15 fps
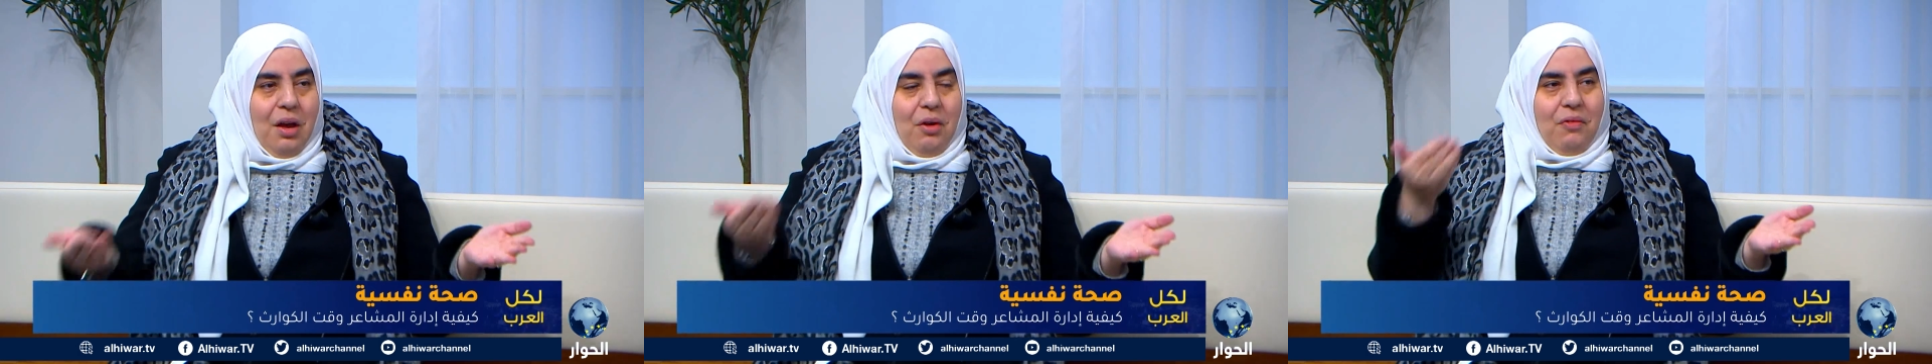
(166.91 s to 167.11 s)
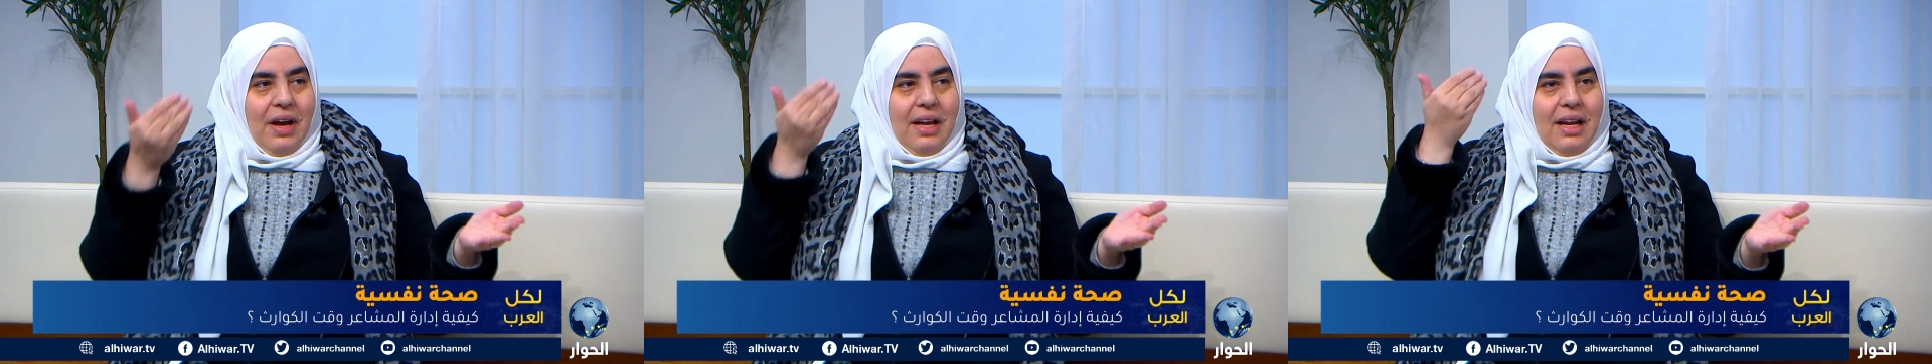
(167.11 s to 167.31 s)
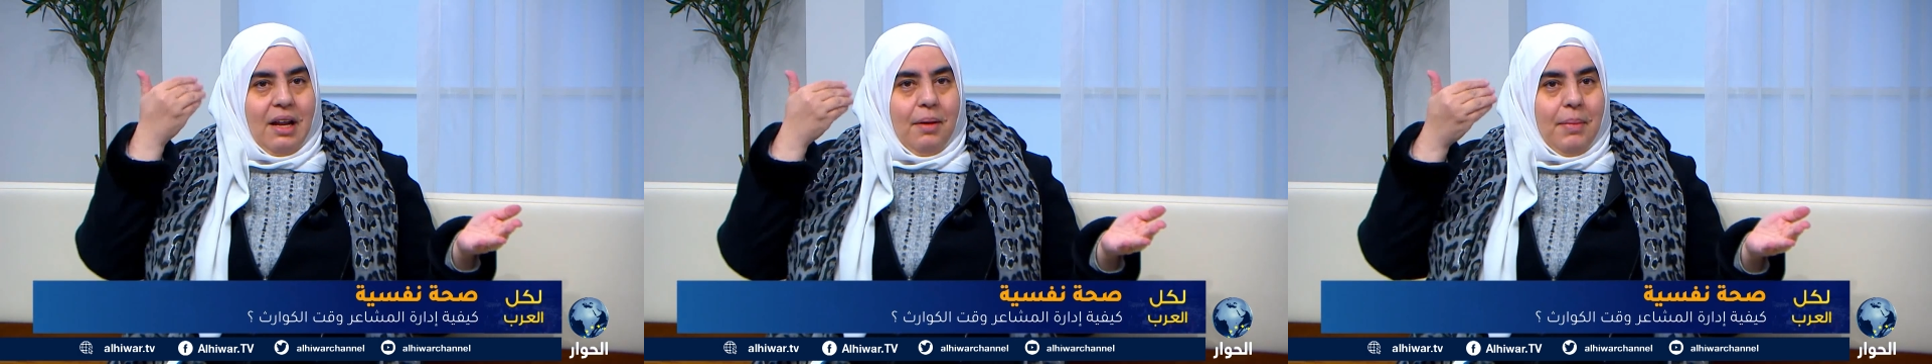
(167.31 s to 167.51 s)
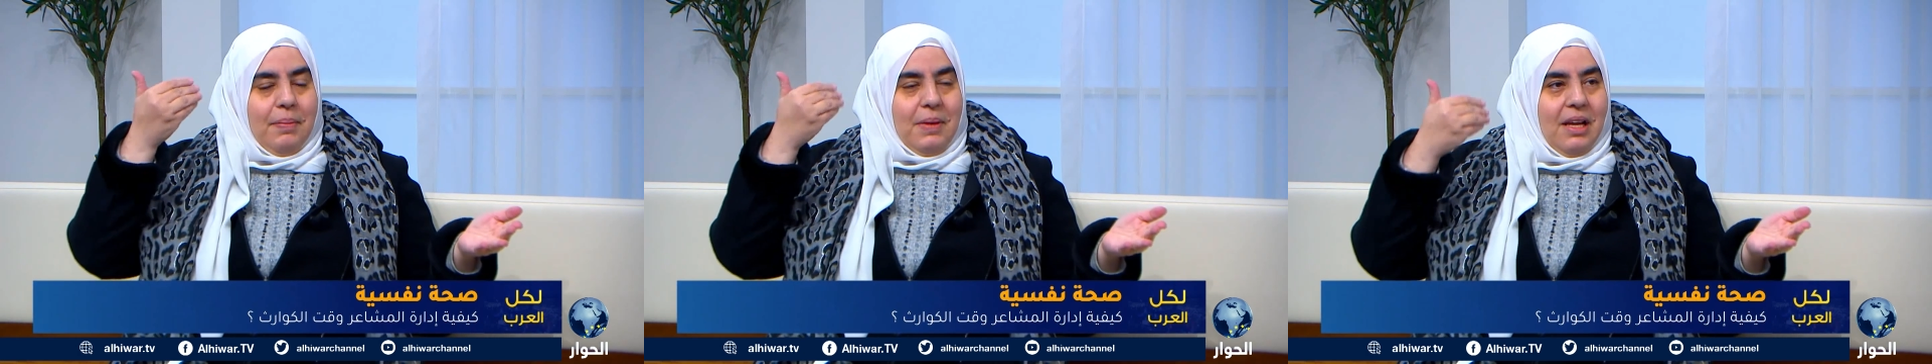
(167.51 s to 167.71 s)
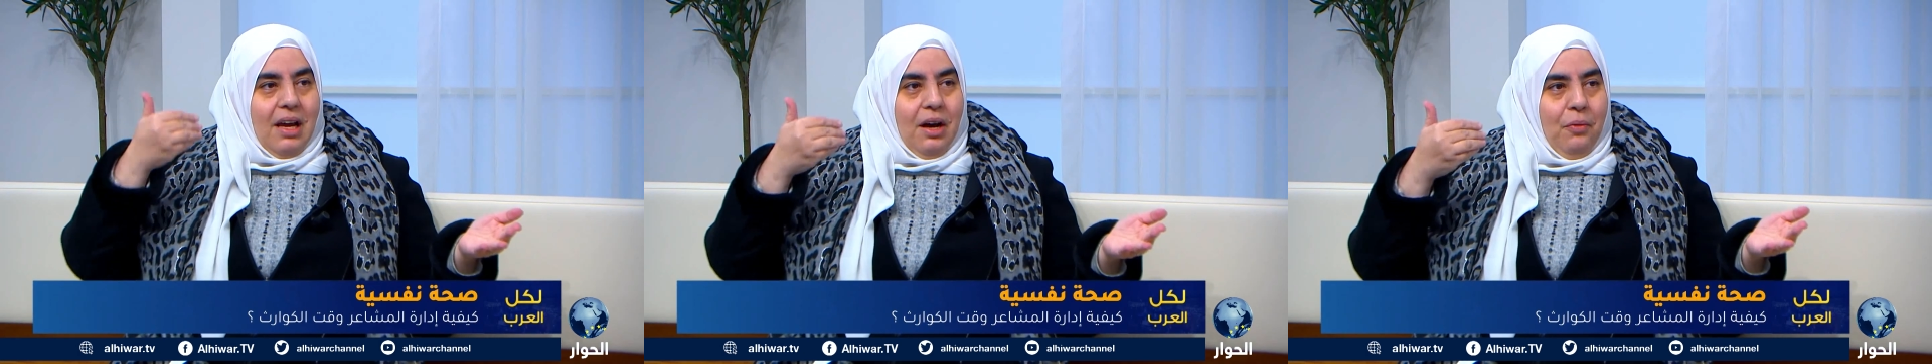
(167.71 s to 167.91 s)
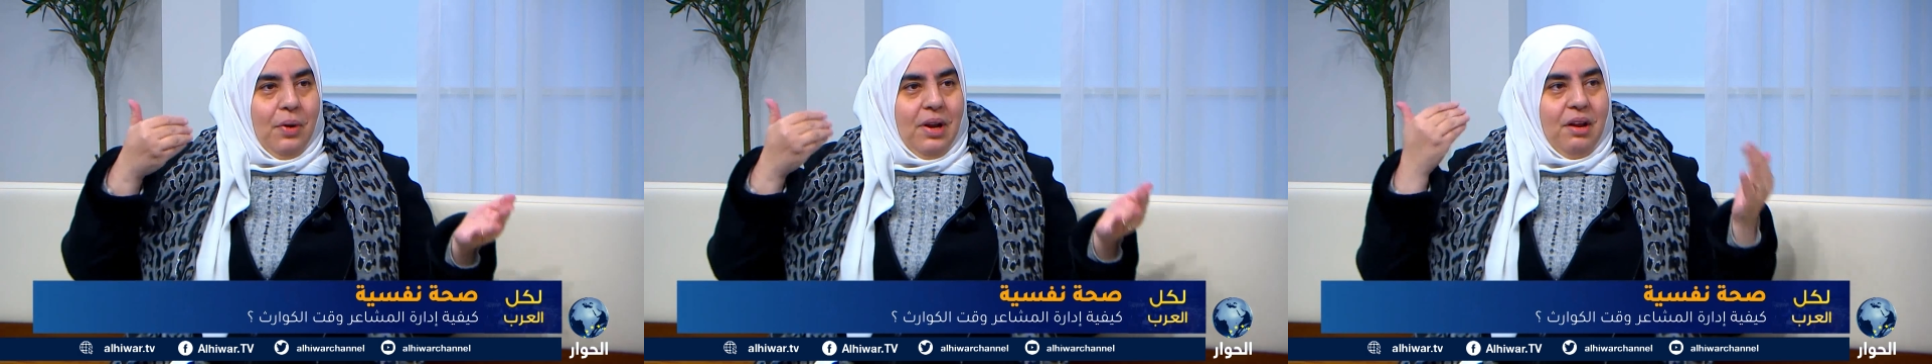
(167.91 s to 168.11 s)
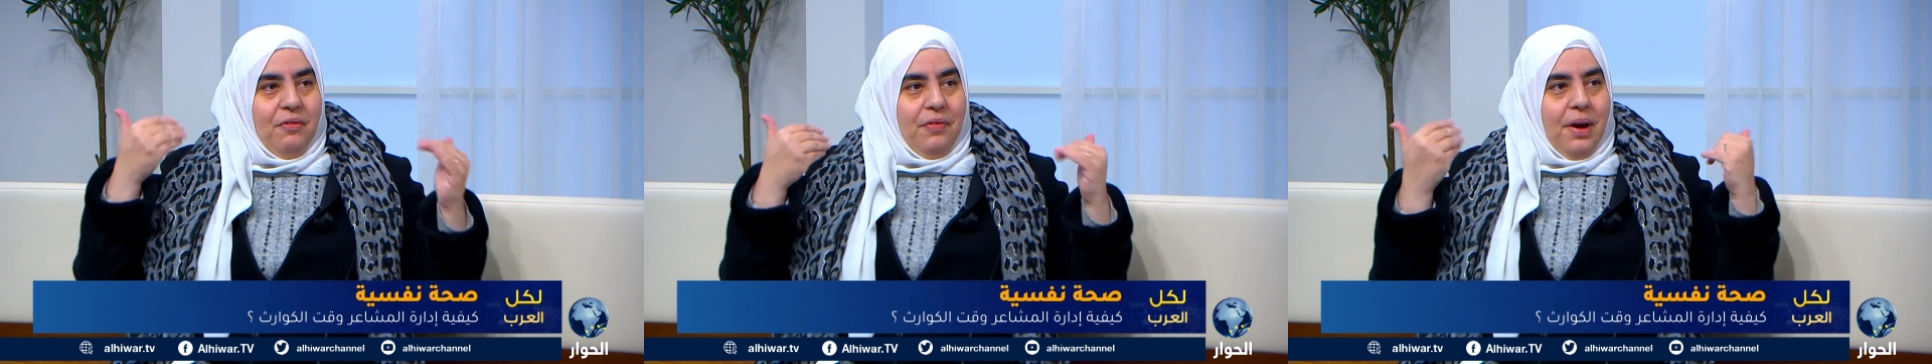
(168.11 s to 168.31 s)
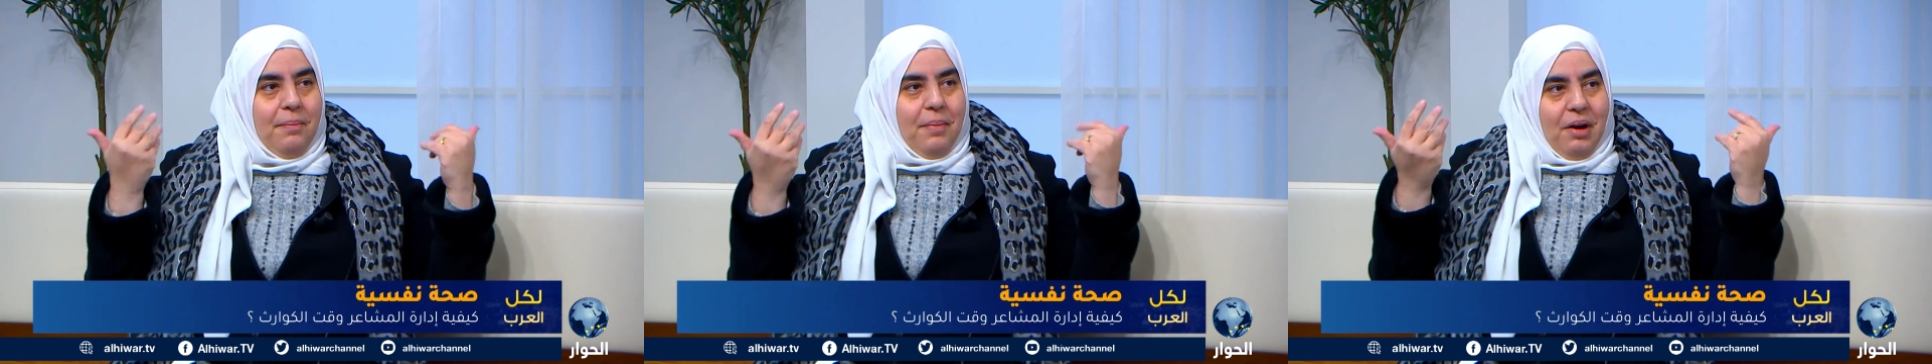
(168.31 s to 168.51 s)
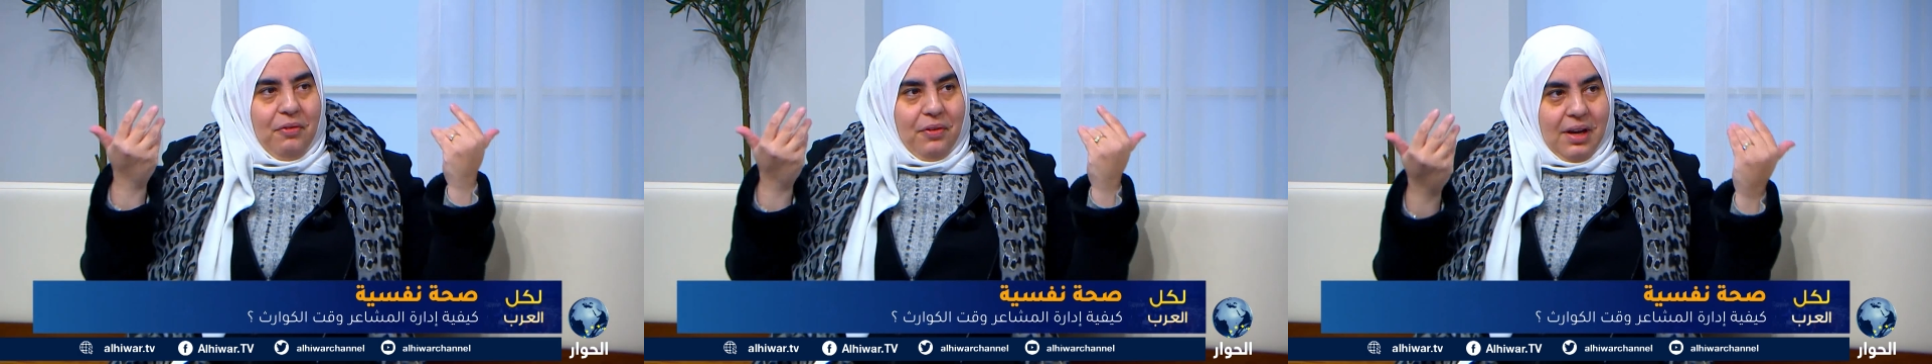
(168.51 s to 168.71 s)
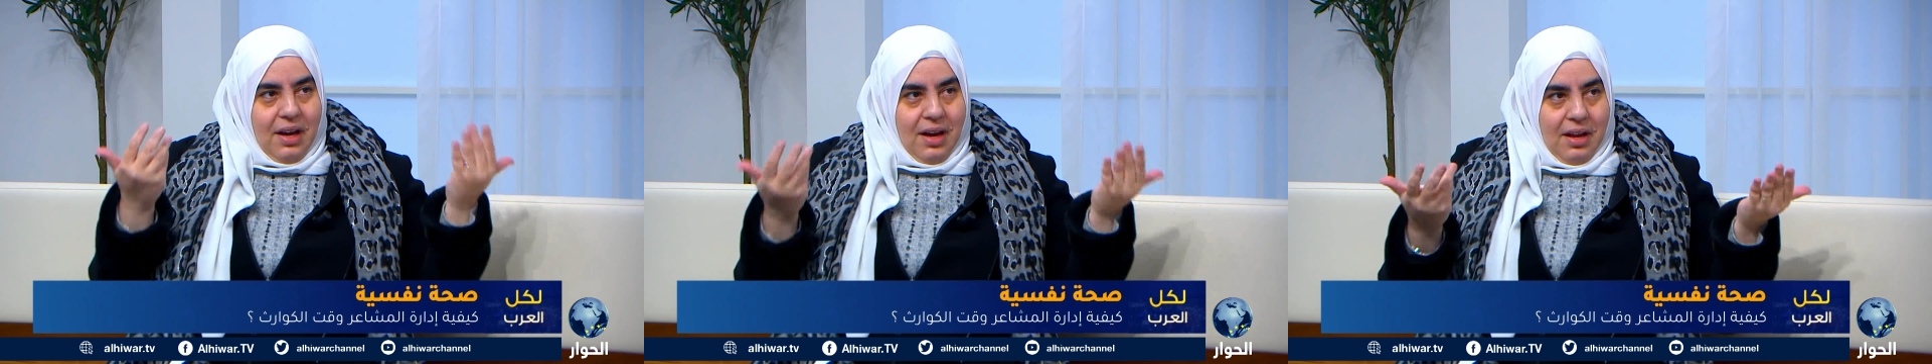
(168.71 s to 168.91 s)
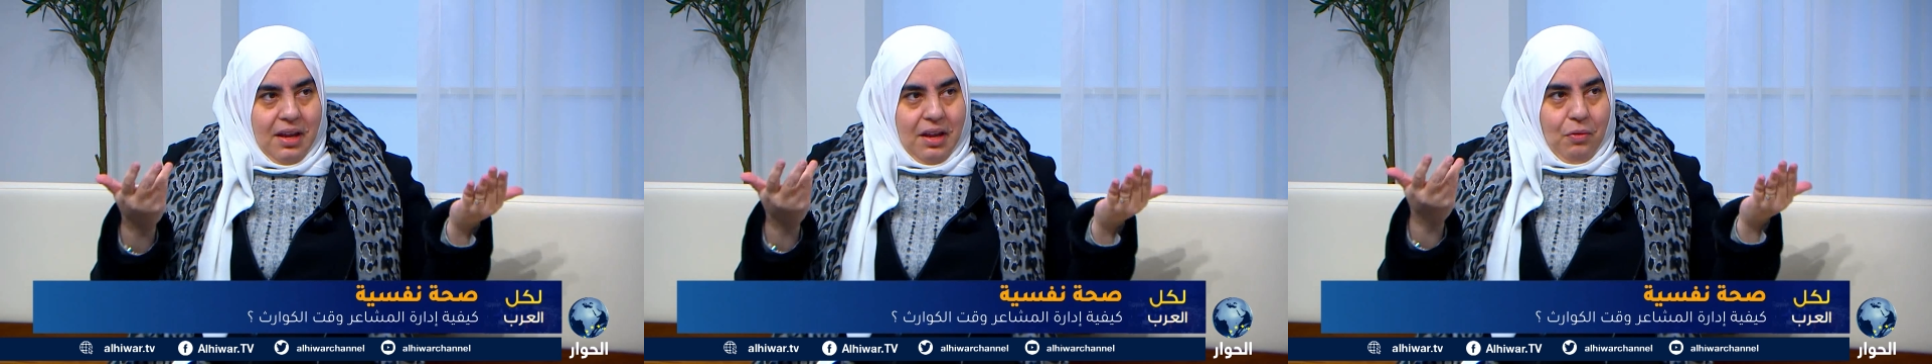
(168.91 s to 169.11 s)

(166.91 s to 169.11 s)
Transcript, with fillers: فانا لما من الاول افهم افكاري